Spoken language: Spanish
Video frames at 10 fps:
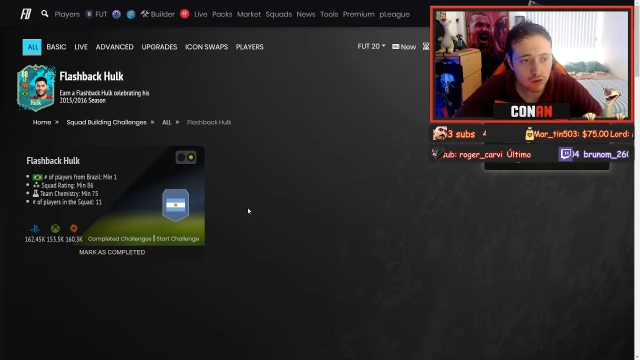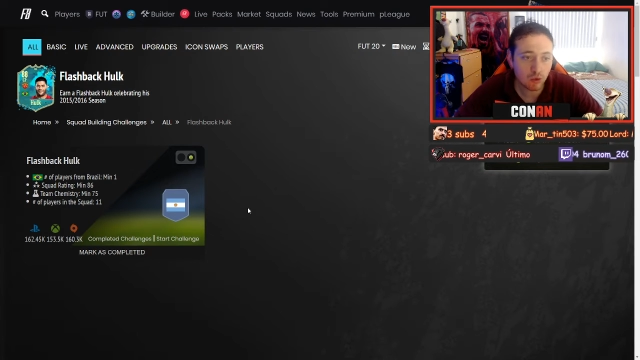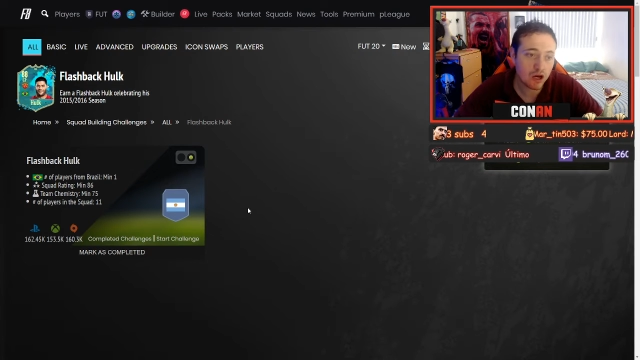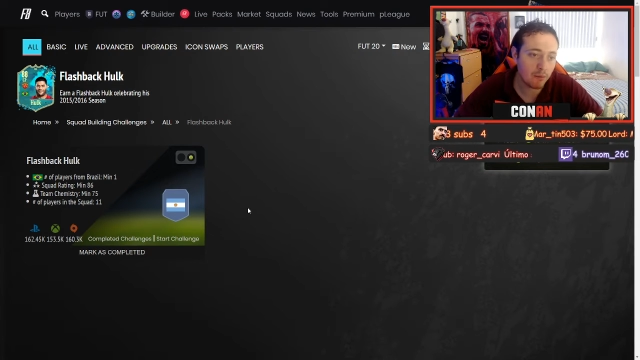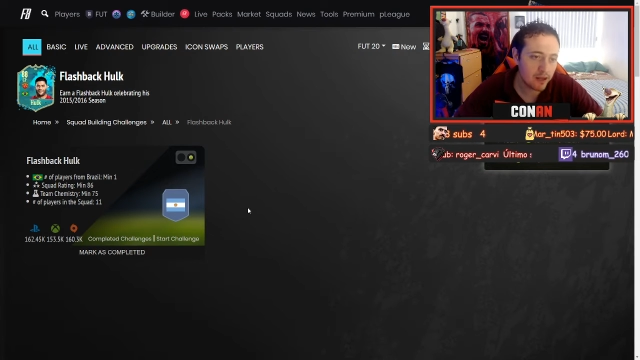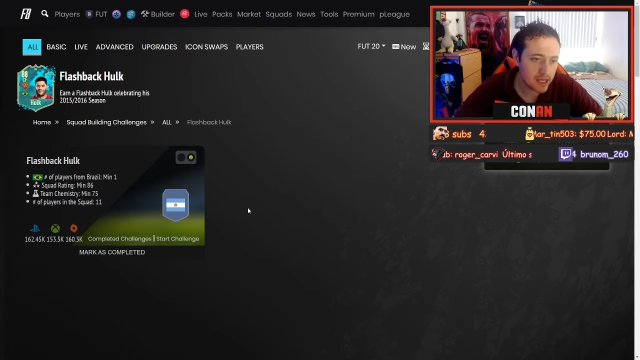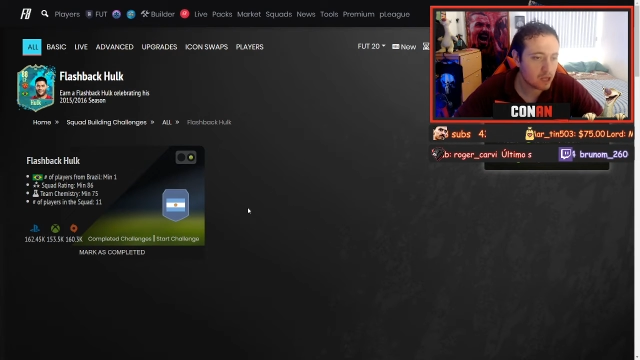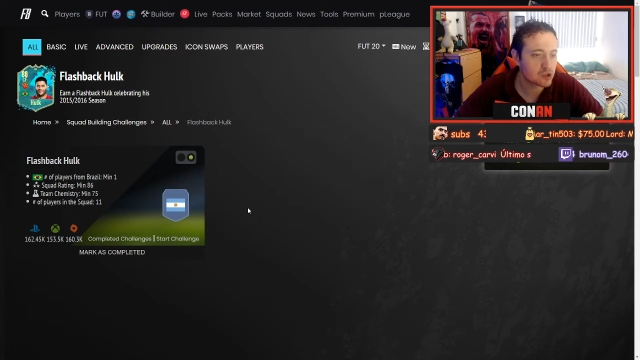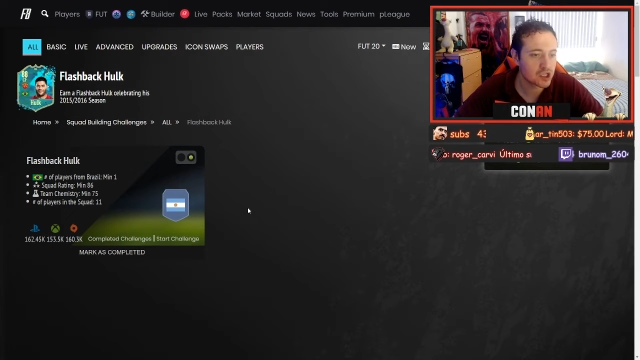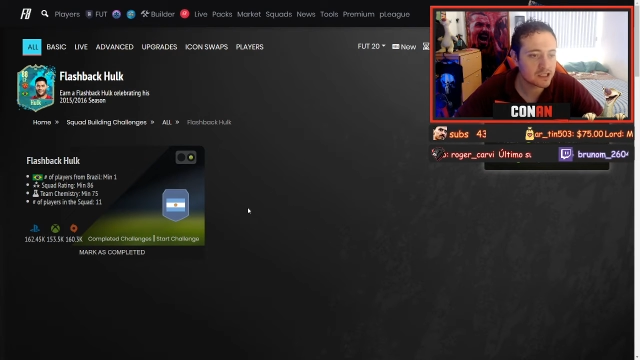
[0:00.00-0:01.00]
una media de
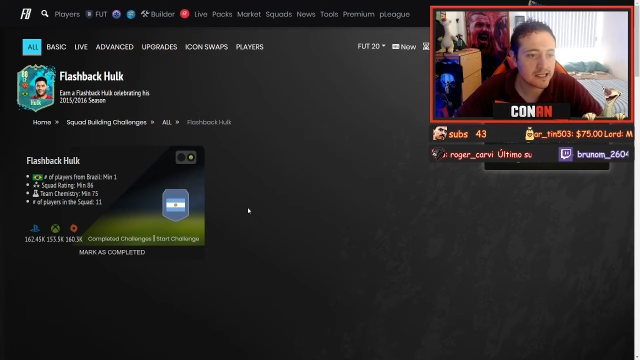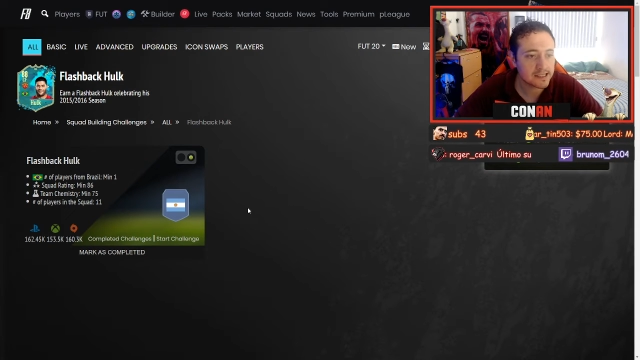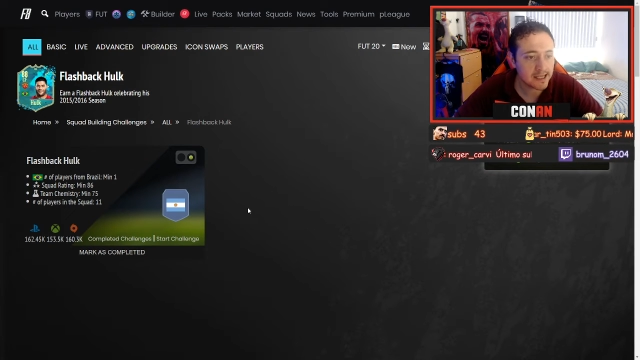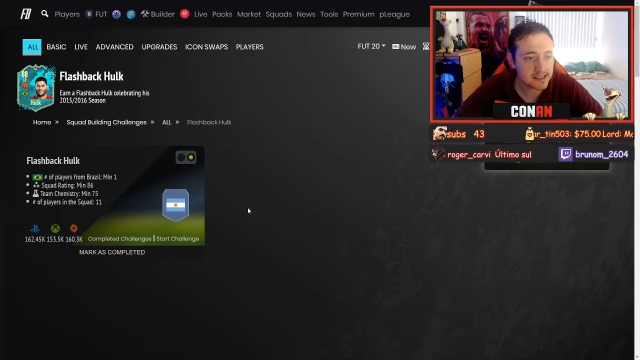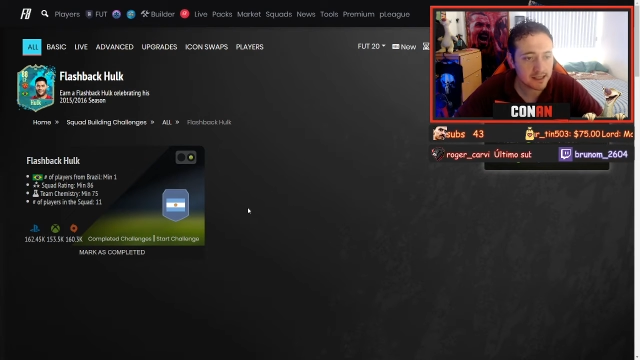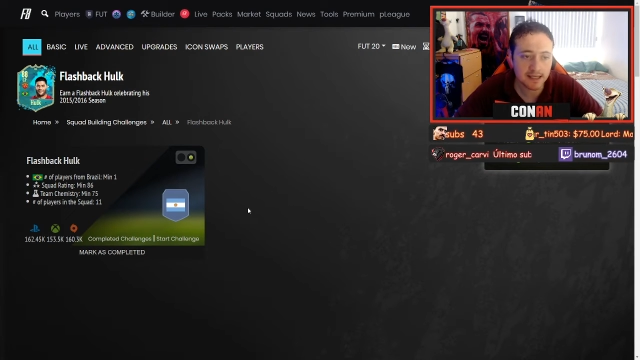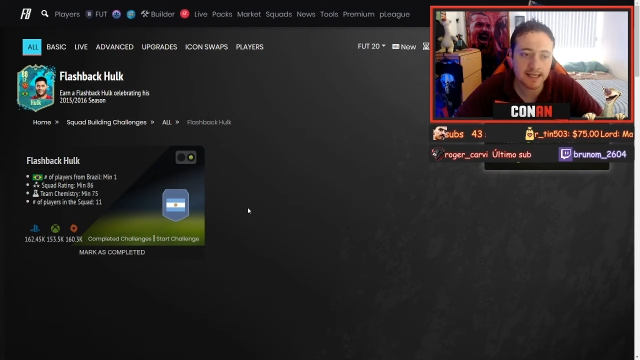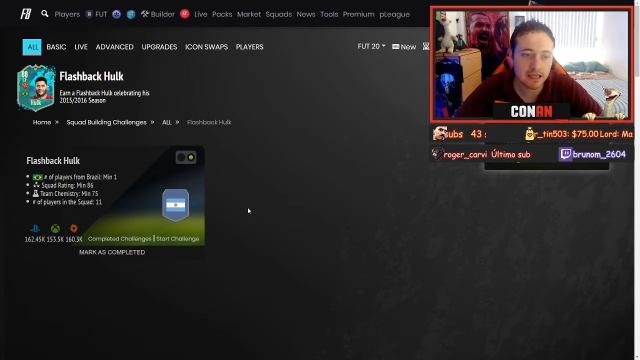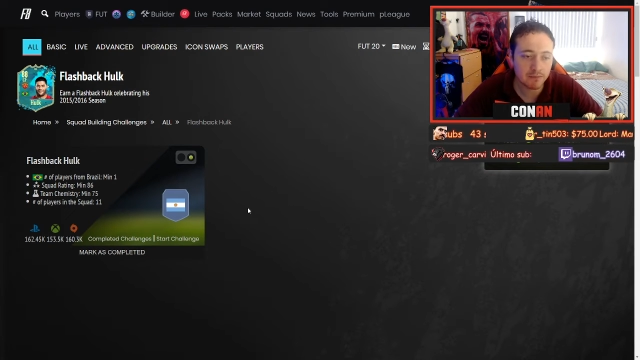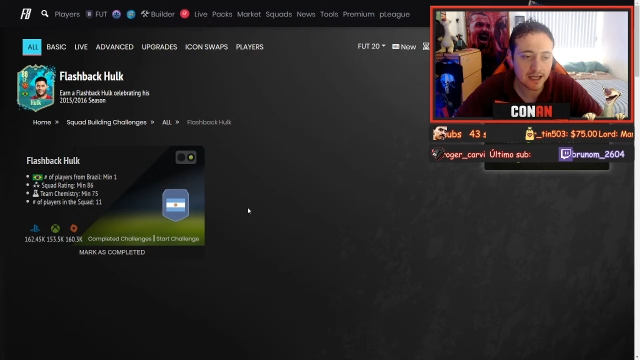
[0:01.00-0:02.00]
86 y
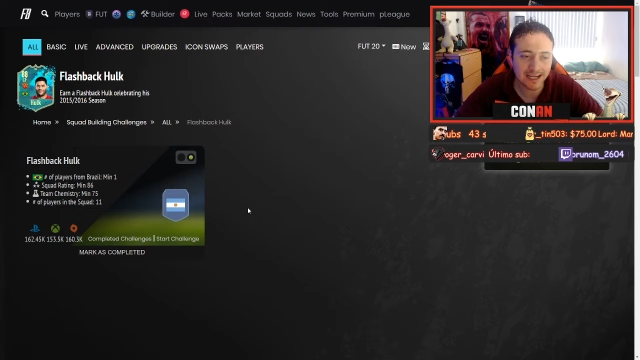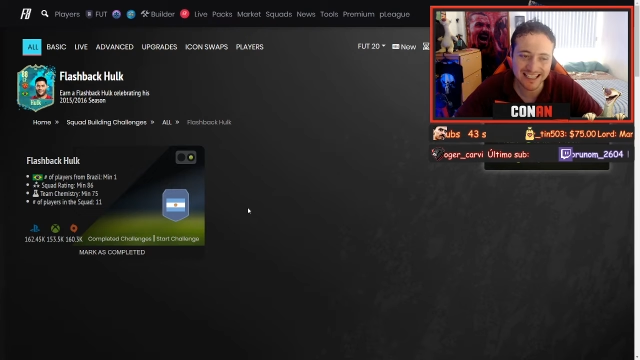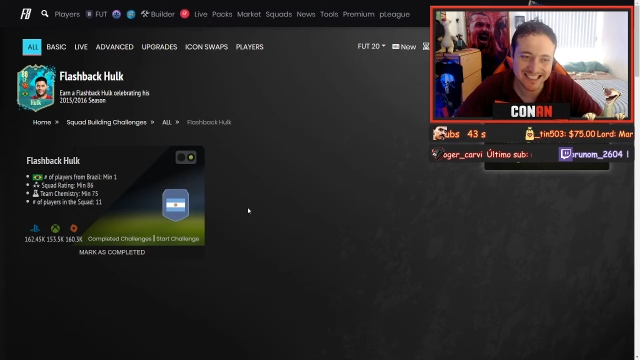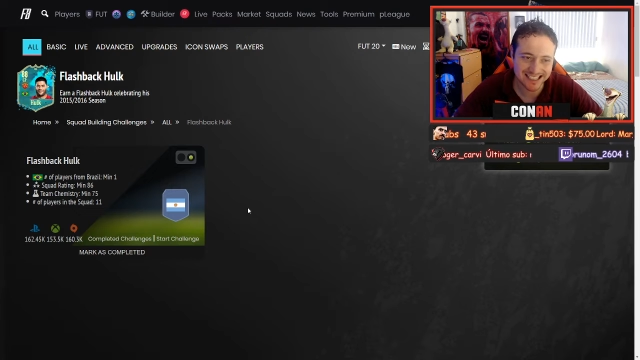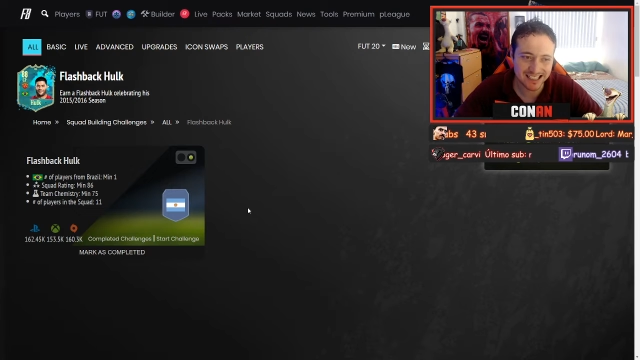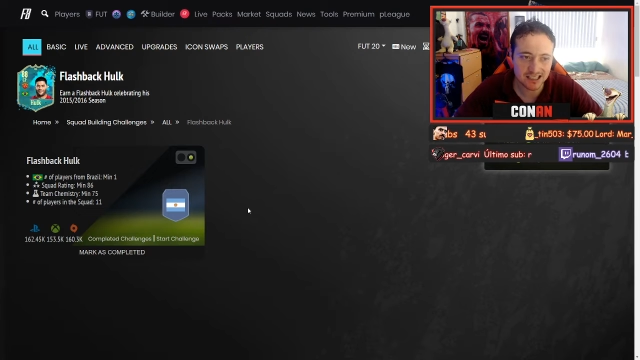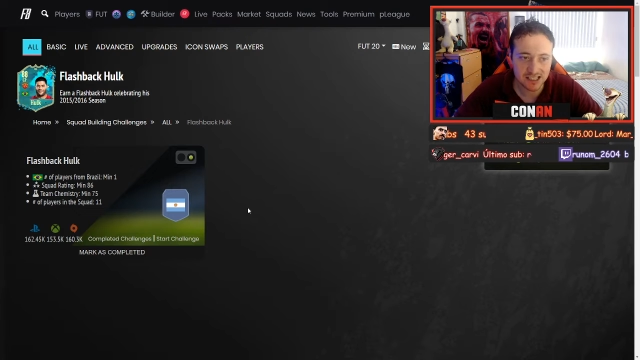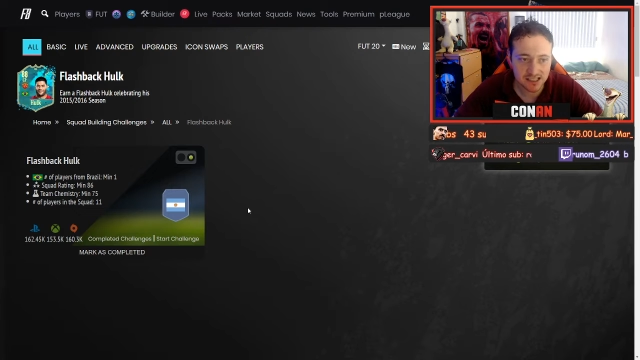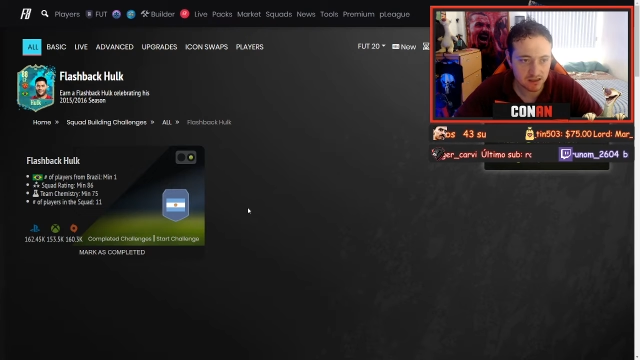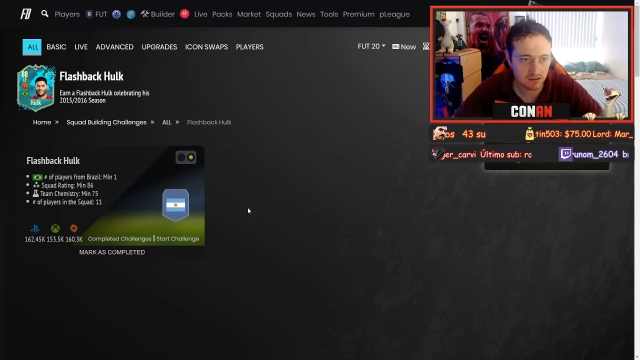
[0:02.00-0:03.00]
química de
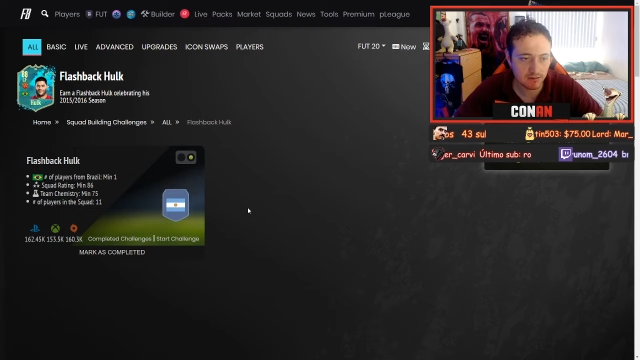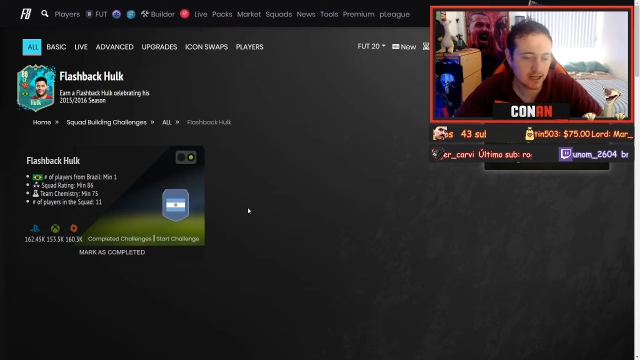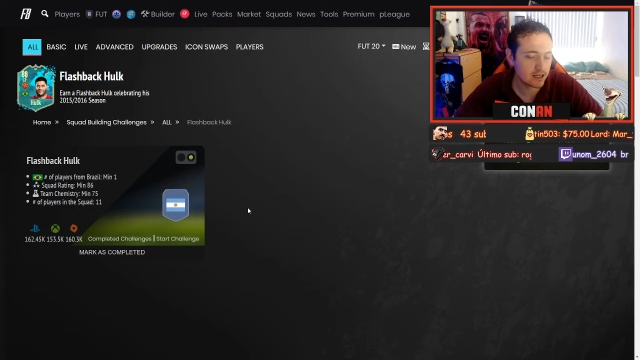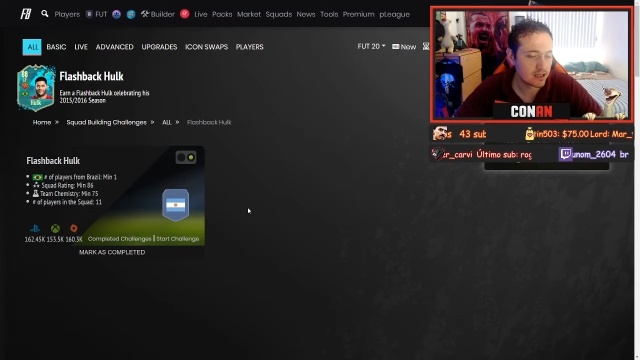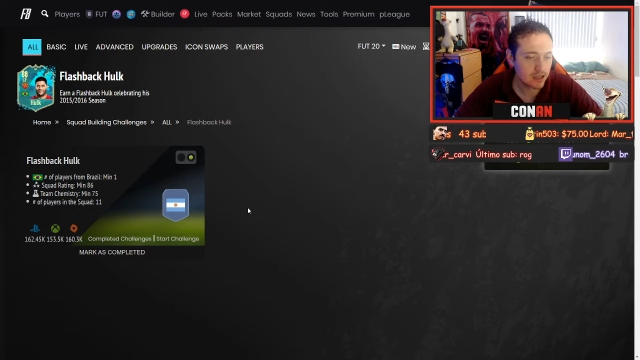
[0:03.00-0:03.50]
75, vale.